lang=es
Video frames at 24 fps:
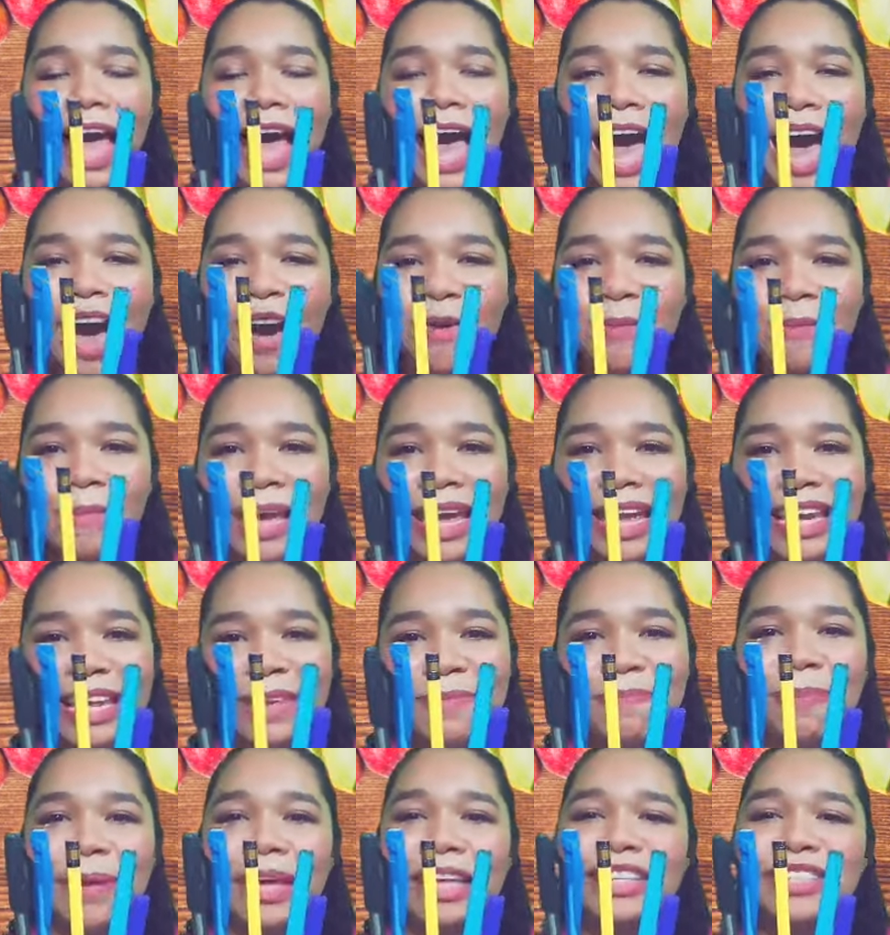How
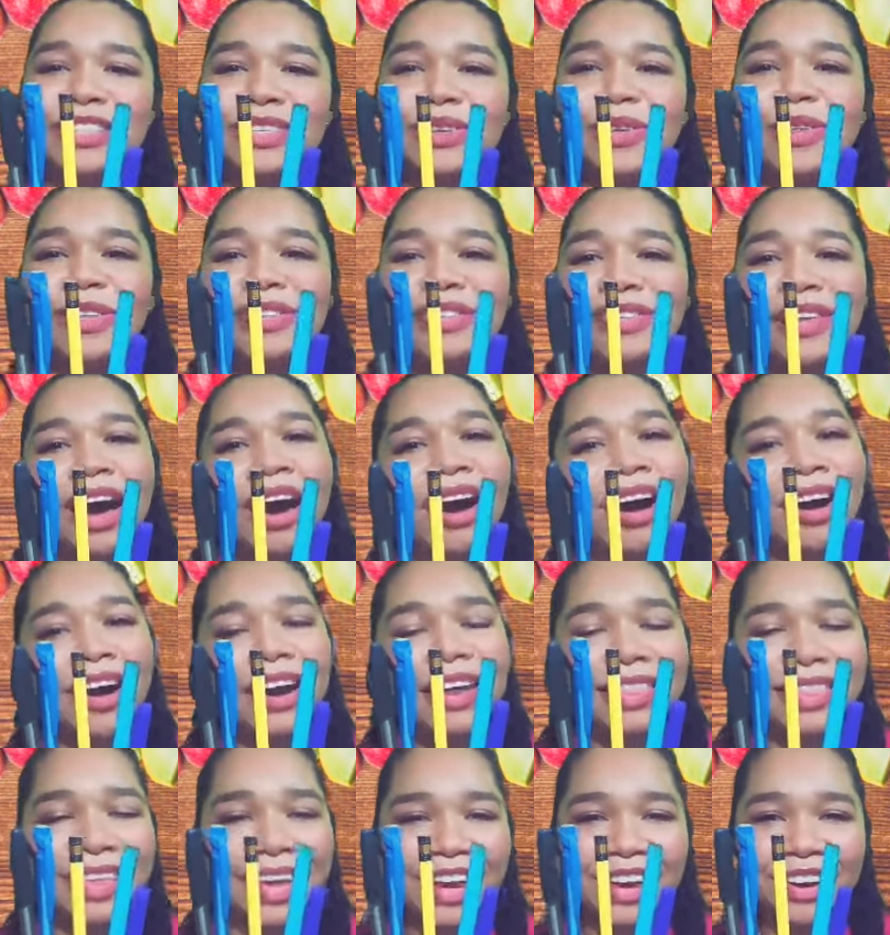many pencils
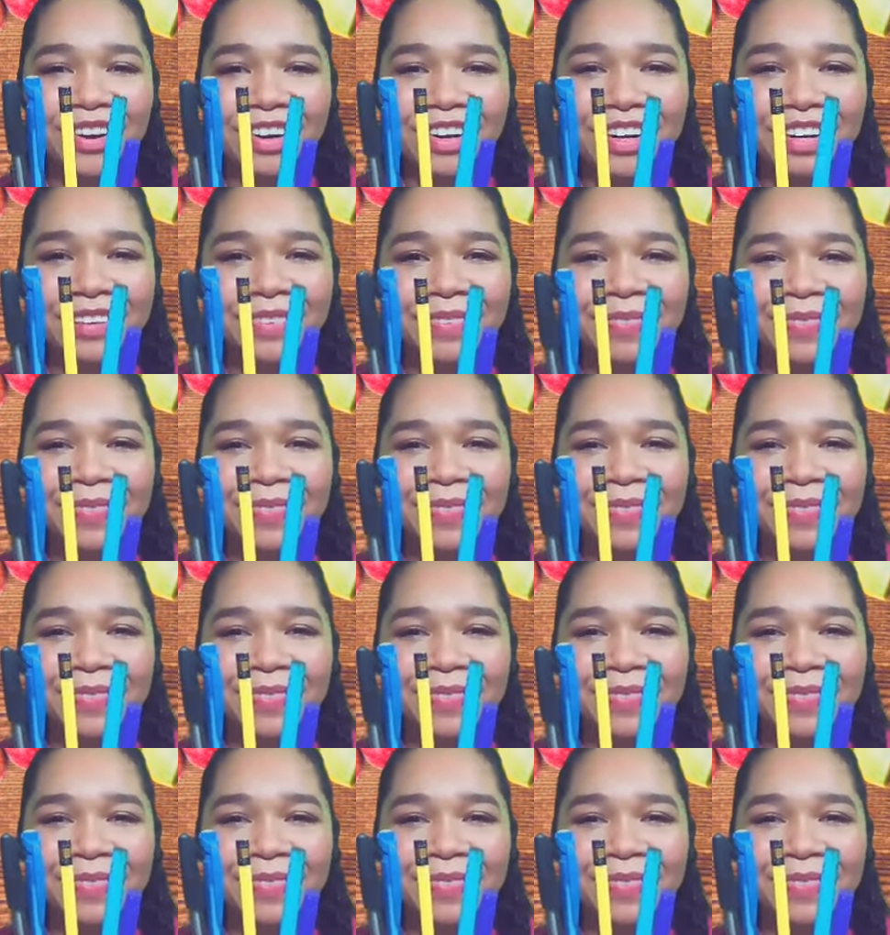are there?